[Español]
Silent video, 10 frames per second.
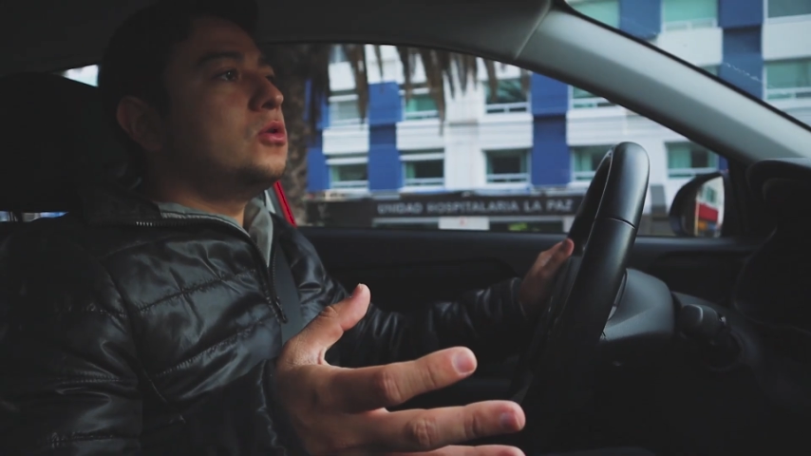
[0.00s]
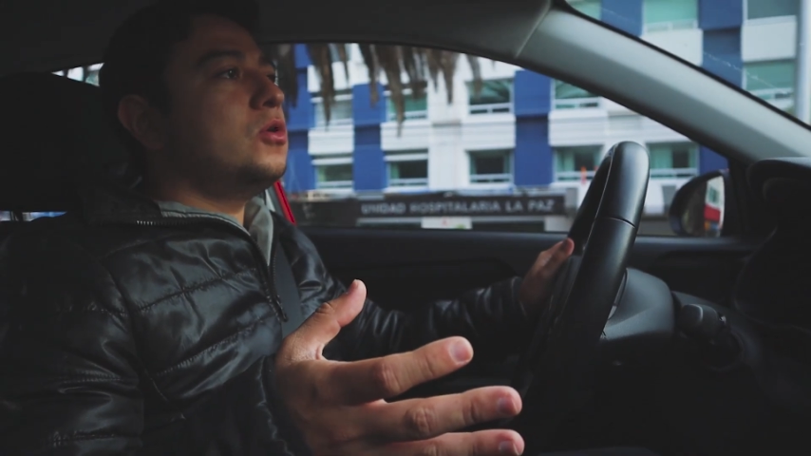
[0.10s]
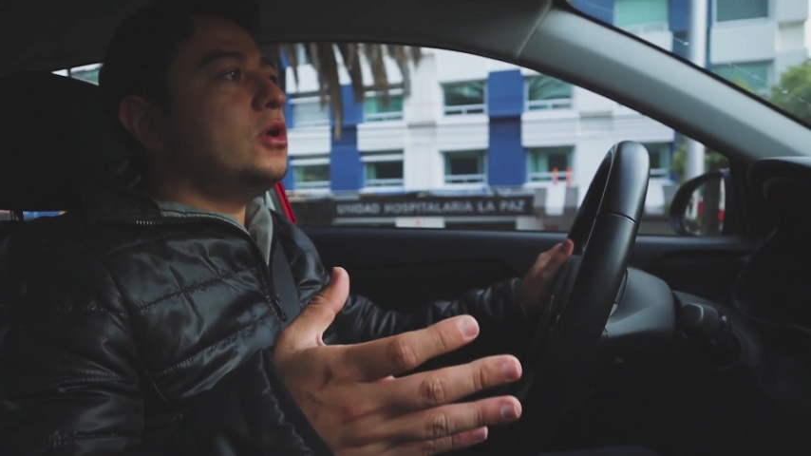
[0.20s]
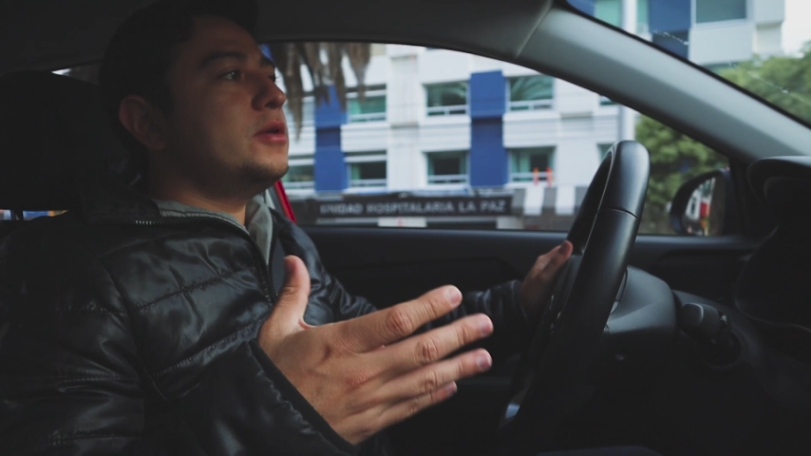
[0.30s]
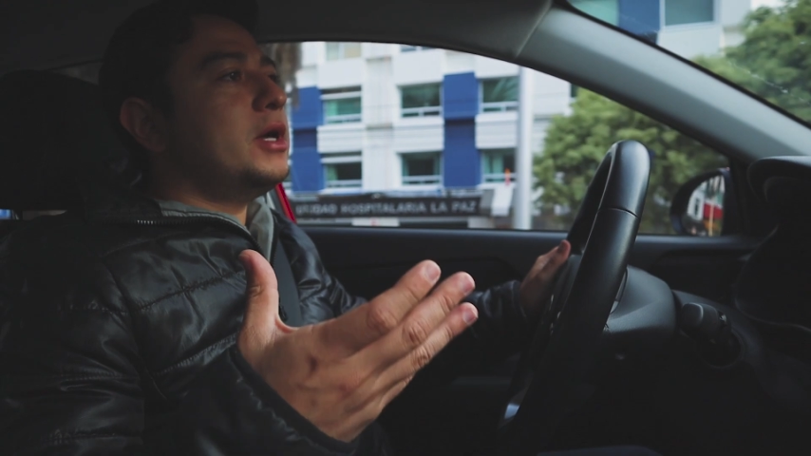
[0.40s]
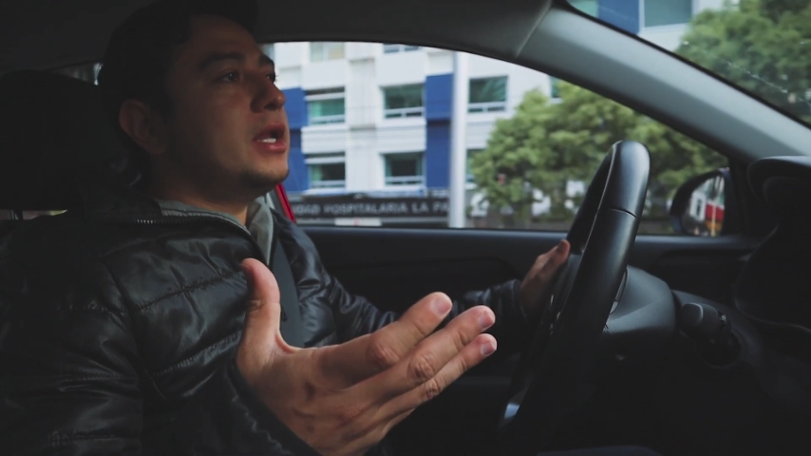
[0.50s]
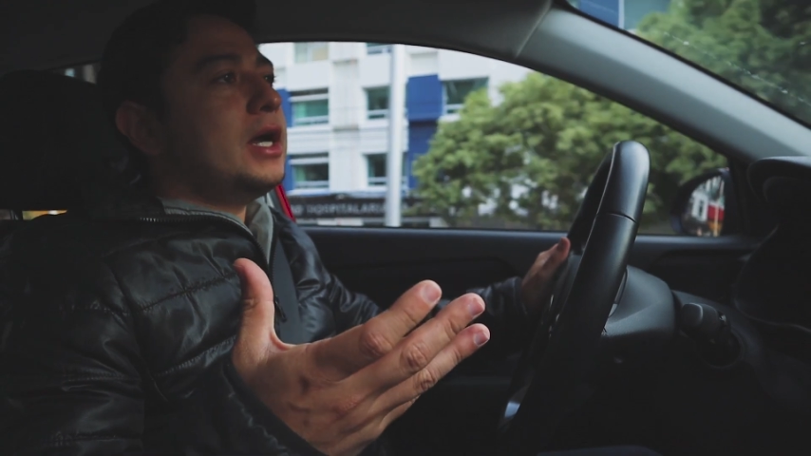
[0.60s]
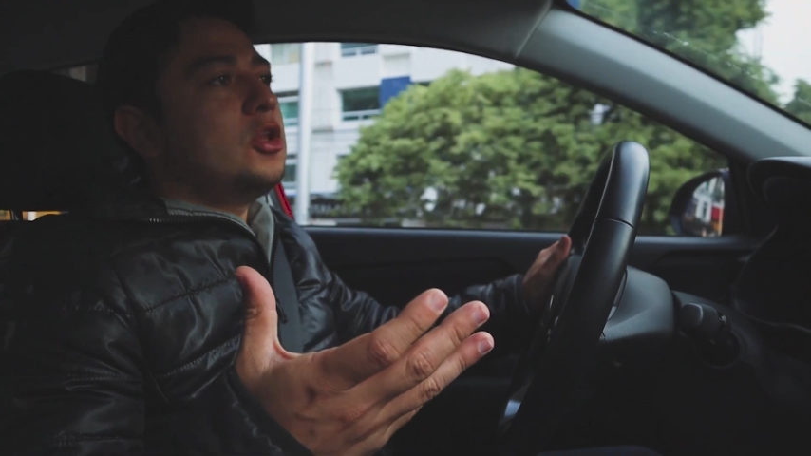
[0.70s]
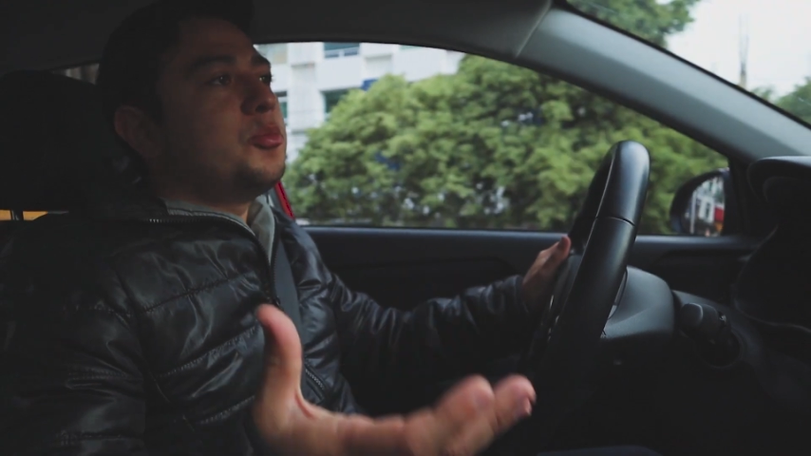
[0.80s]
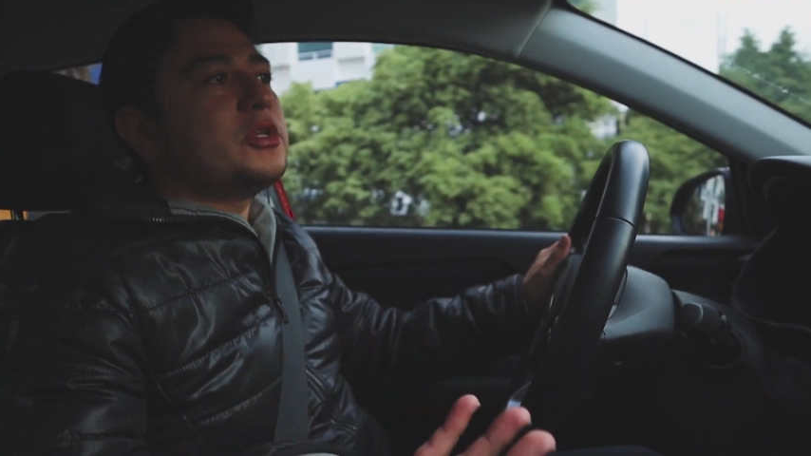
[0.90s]
no he
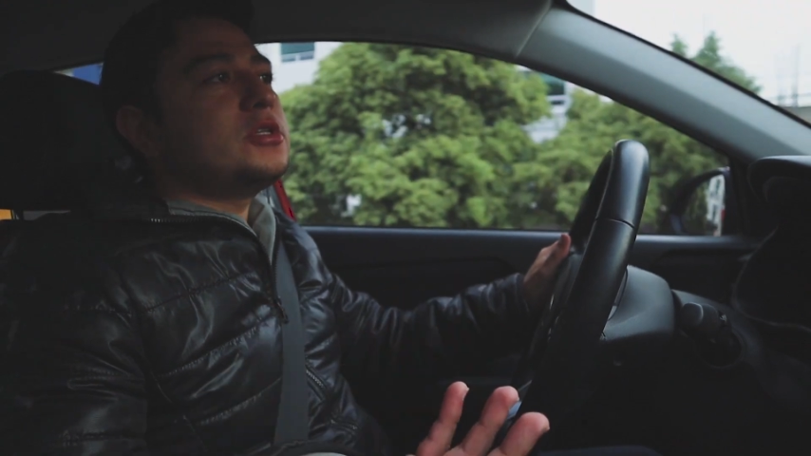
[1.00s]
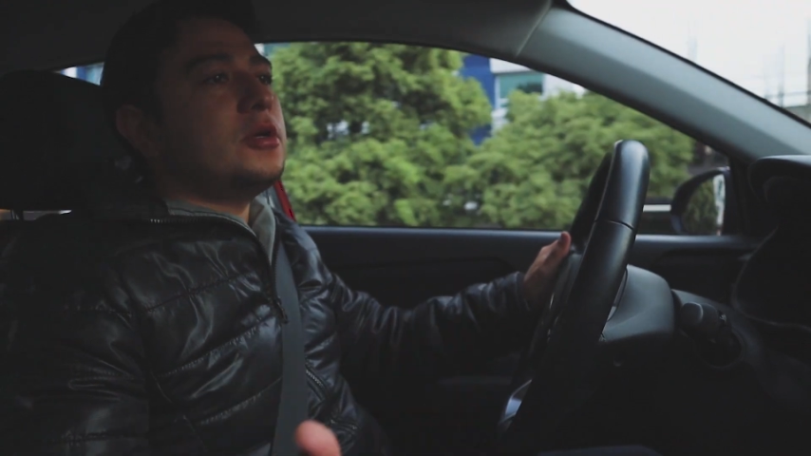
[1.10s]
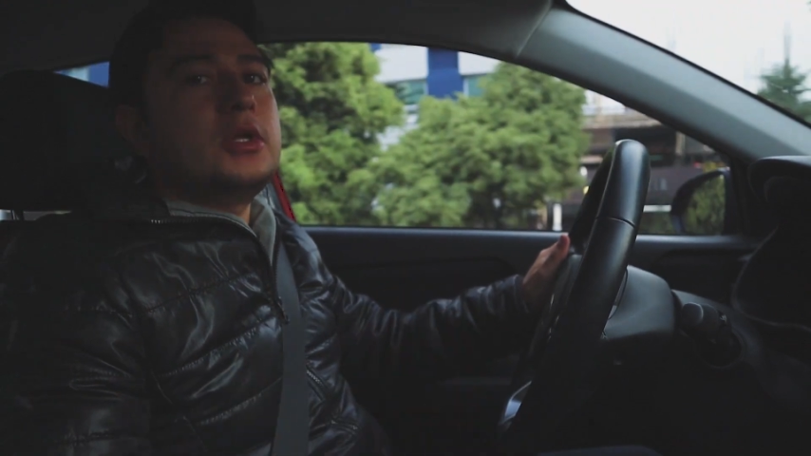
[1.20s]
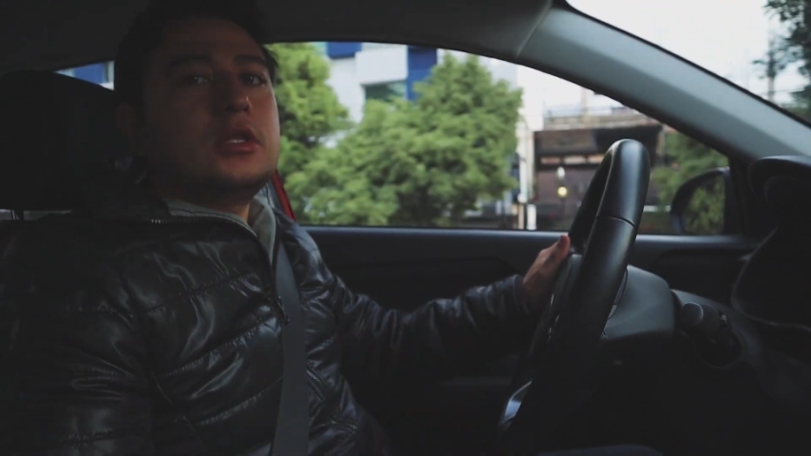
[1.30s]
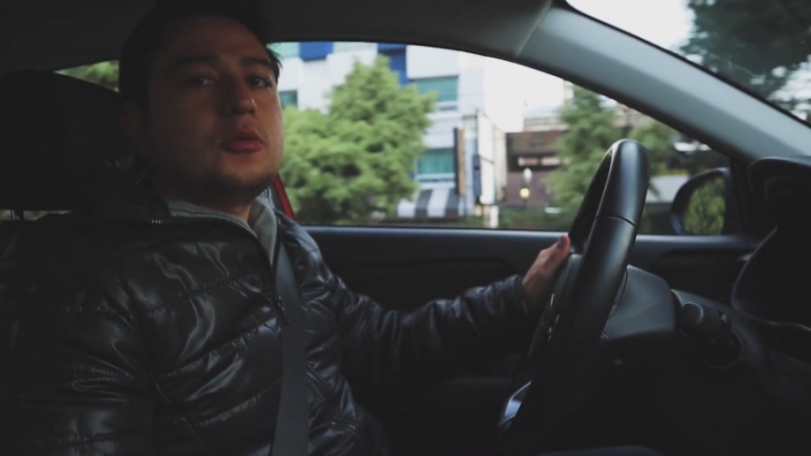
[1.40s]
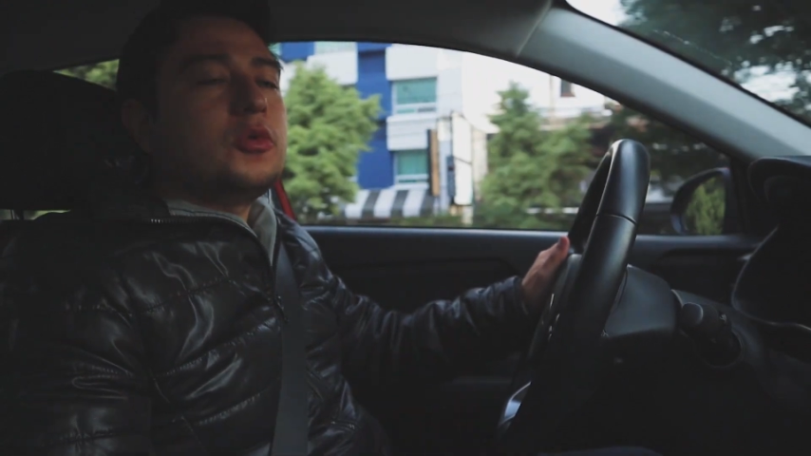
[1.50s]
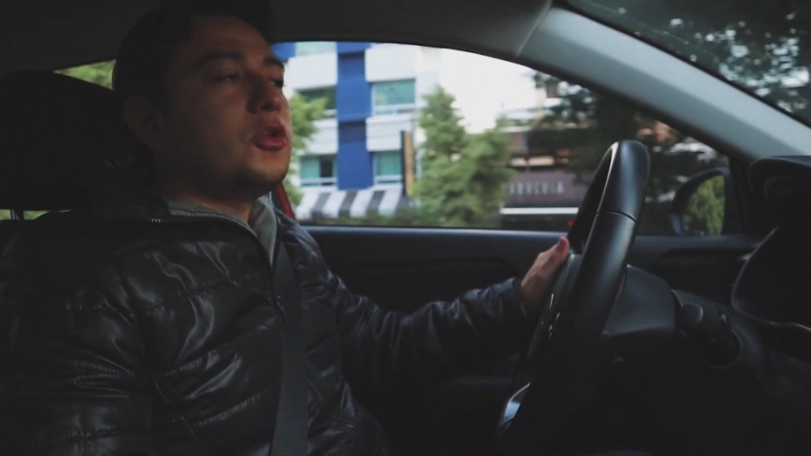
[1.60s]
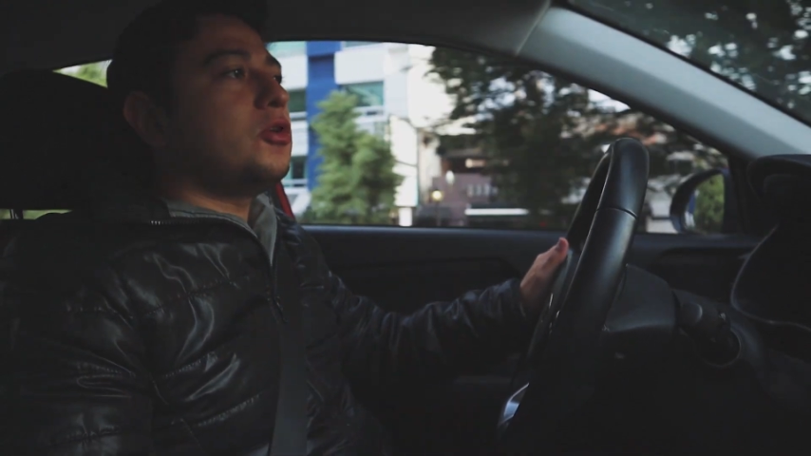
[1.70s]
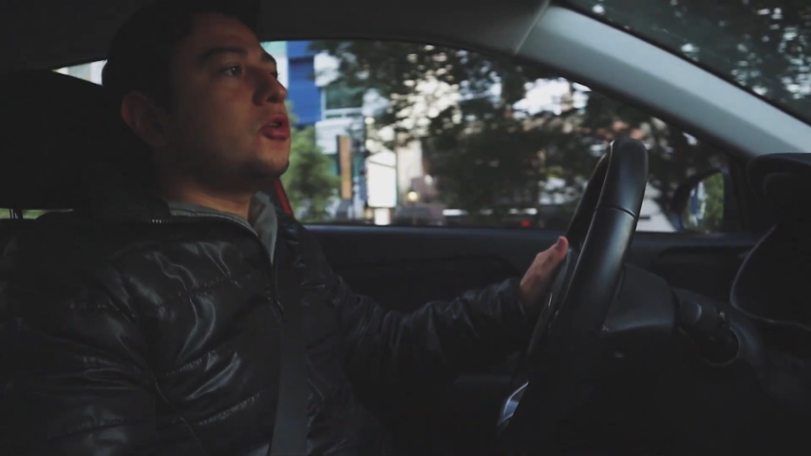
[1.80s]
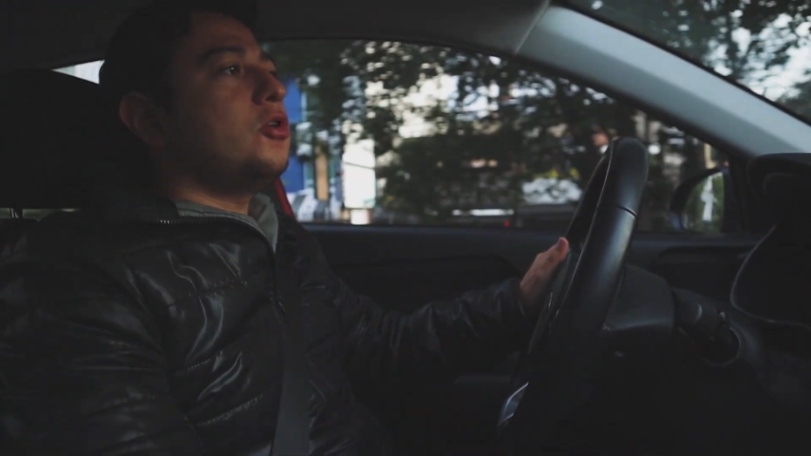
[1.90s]
manejado precisamente el
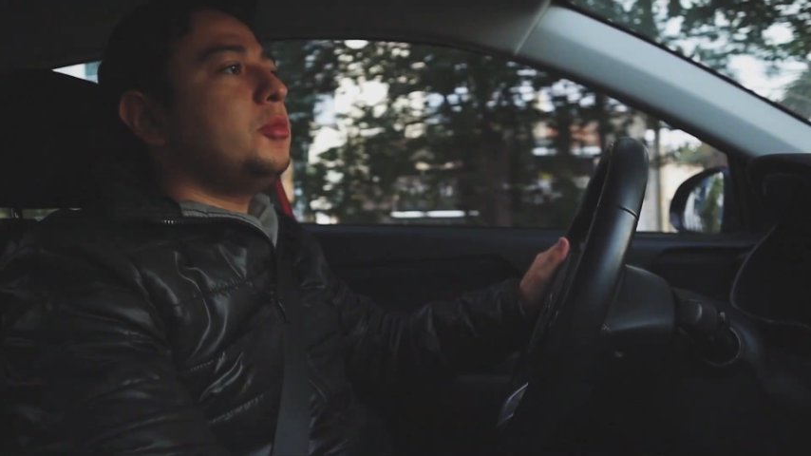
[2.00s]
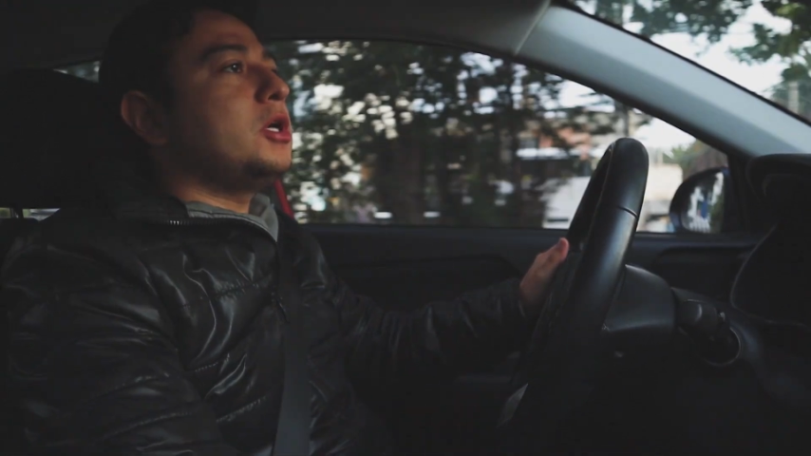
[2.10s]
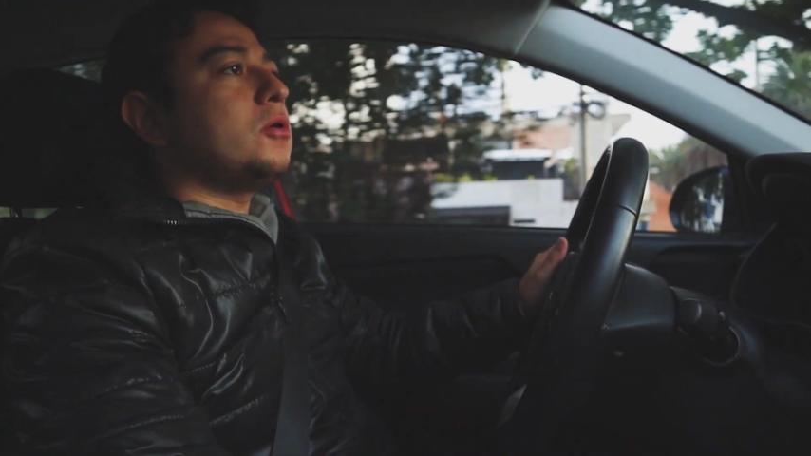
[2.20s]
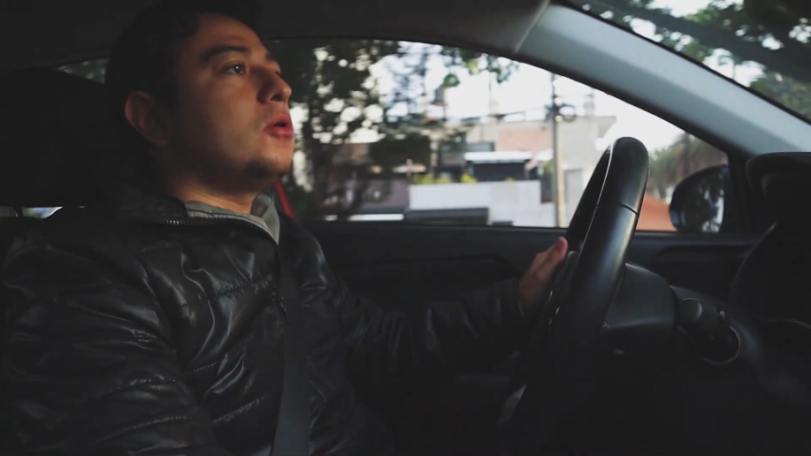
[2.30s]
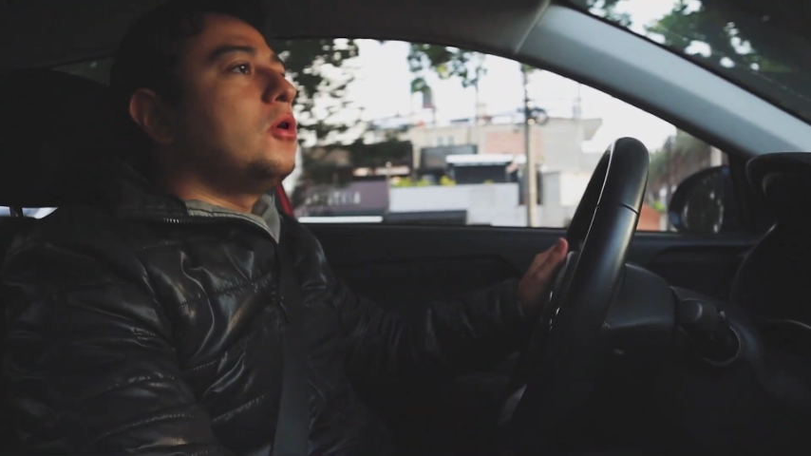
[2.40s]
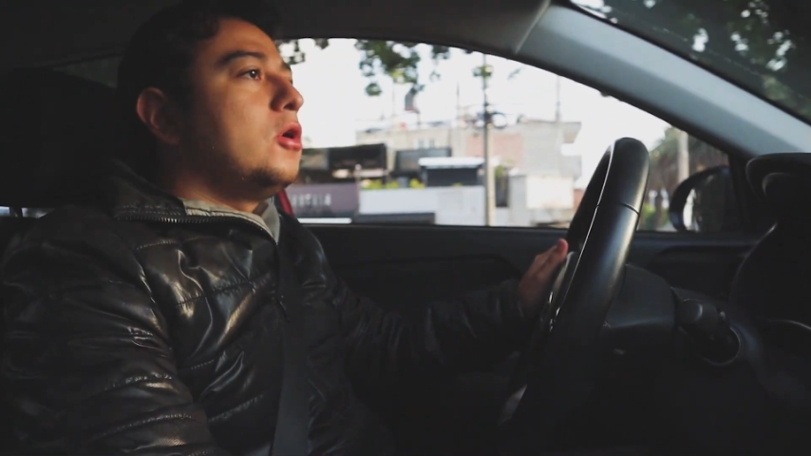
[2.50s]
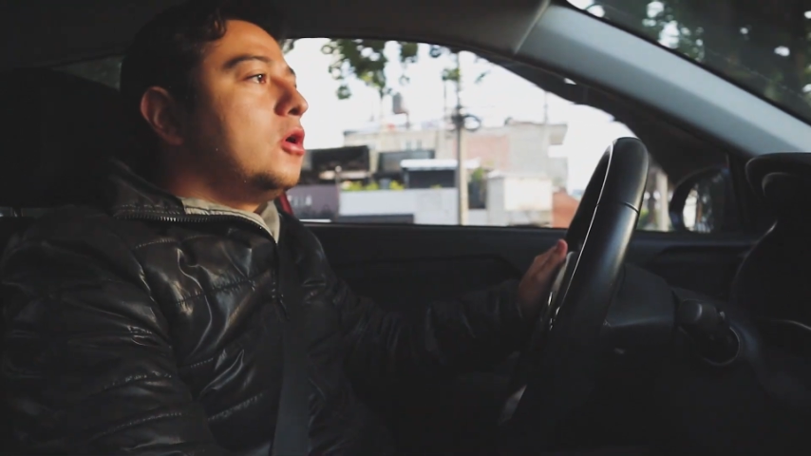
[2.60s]
modo económico.